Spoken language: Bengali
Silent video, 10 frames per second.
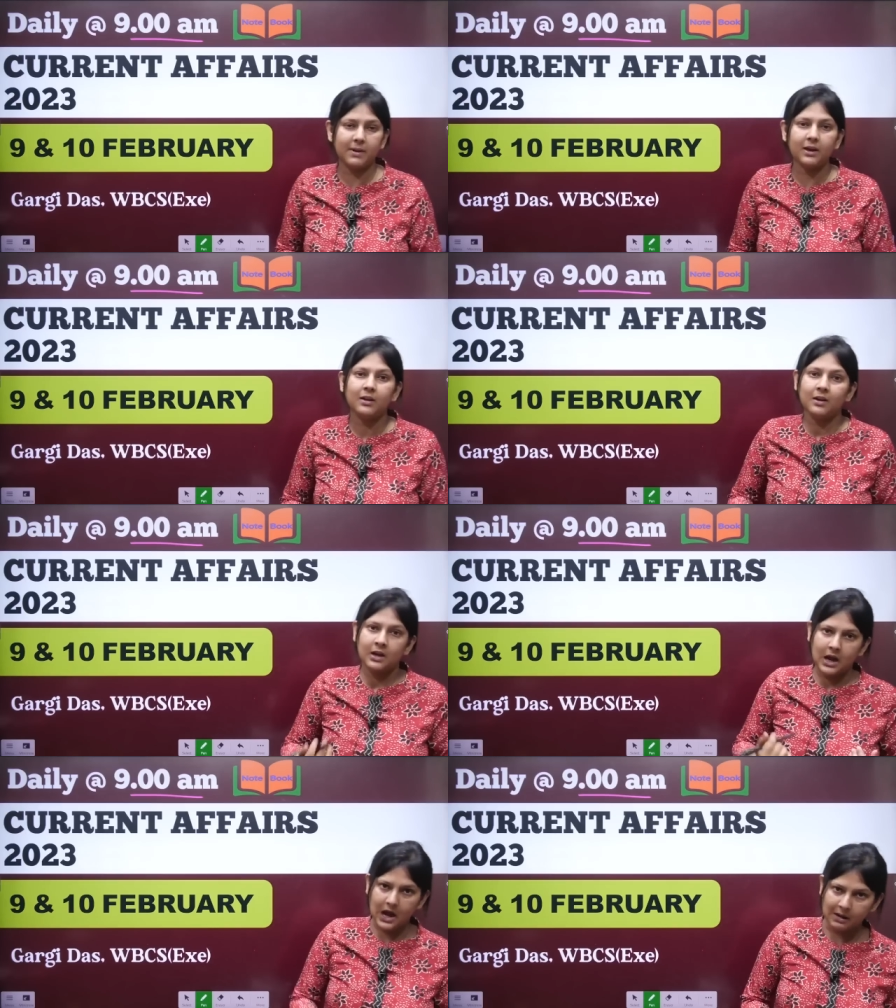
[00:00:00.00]
পাবে
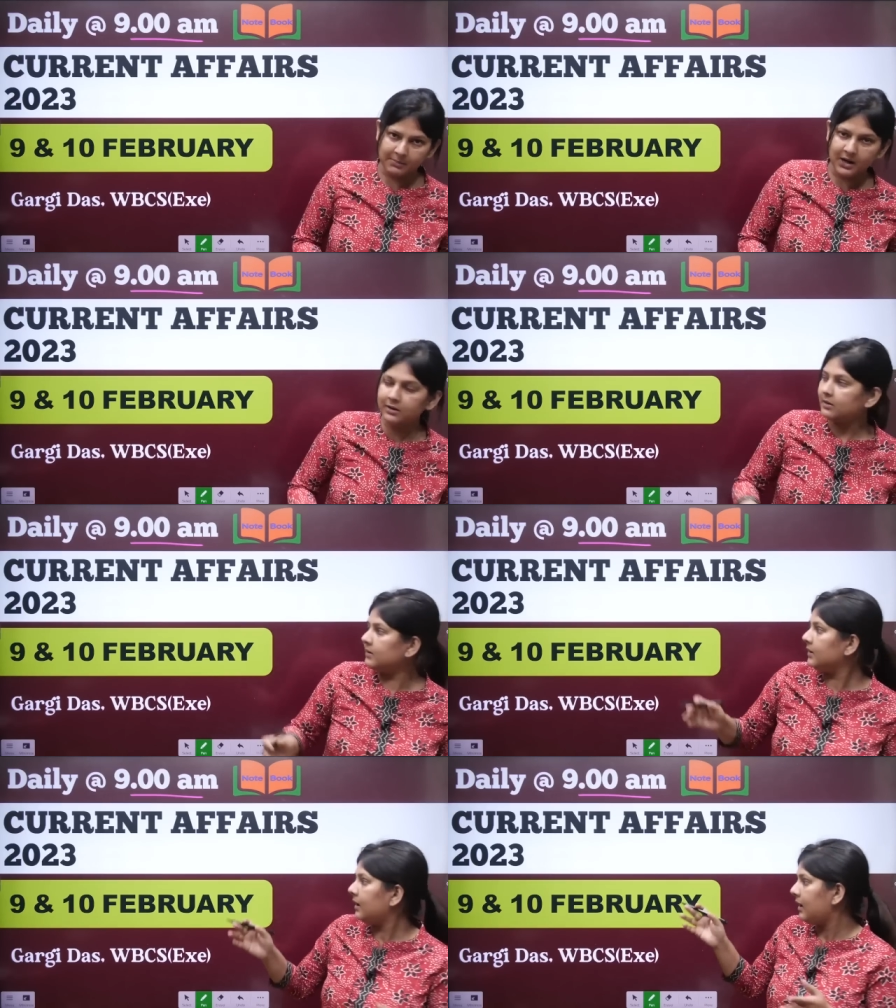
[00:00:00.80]
আমার
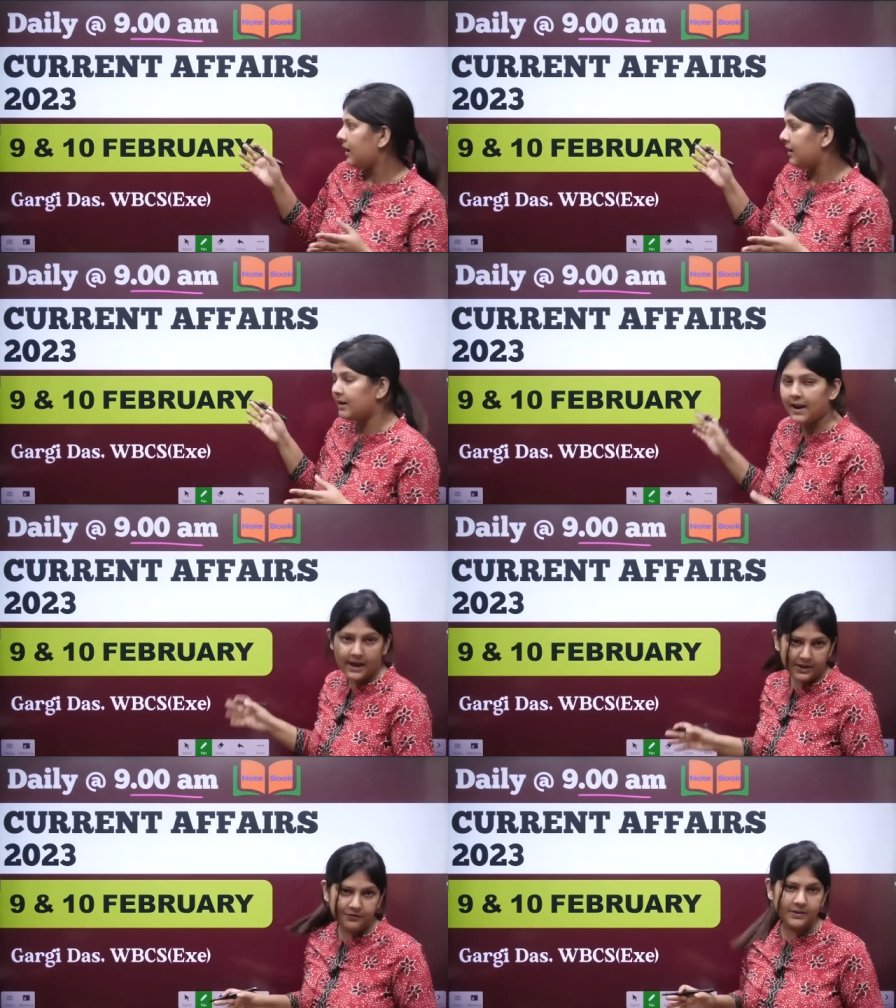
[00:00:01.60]

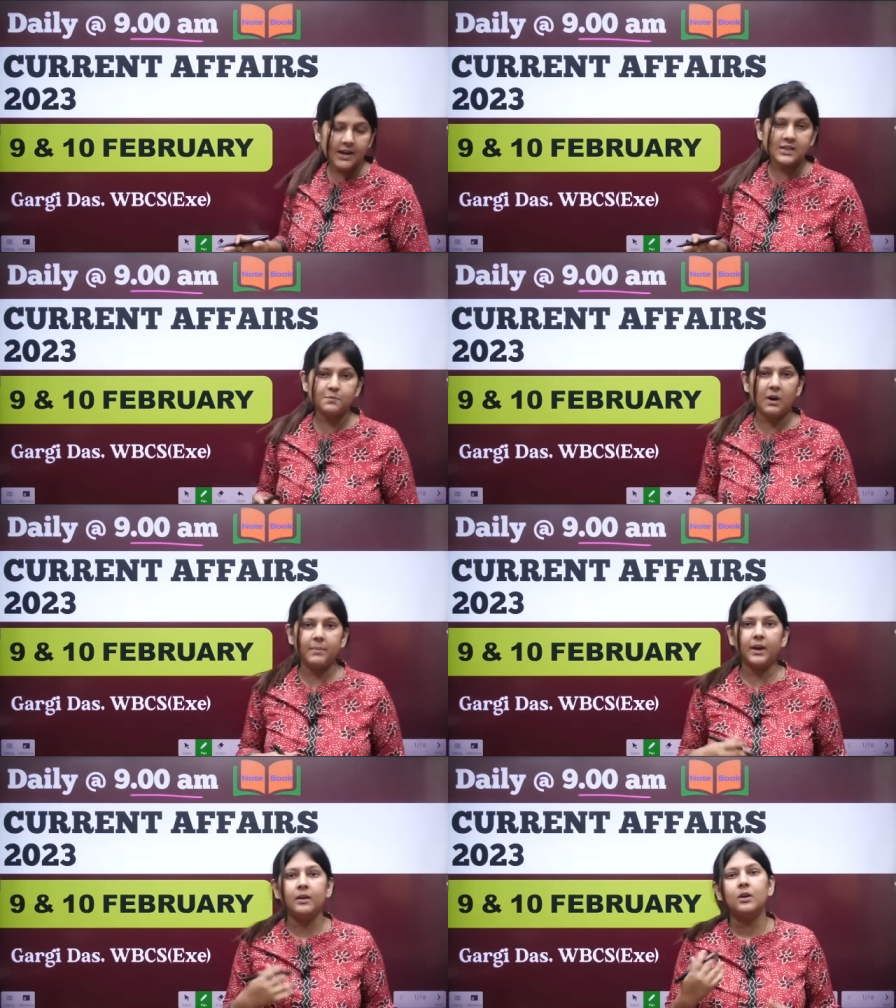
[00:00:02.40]
লাইভ ক্লাস
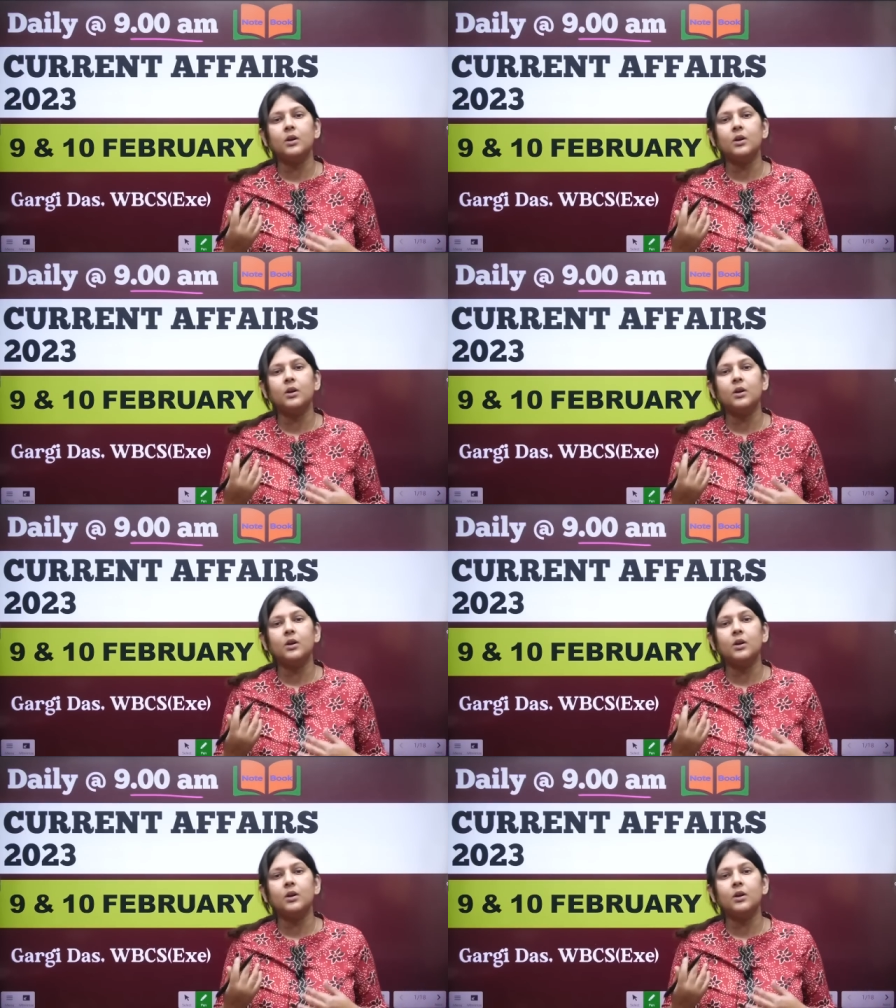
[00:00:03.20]
পাবে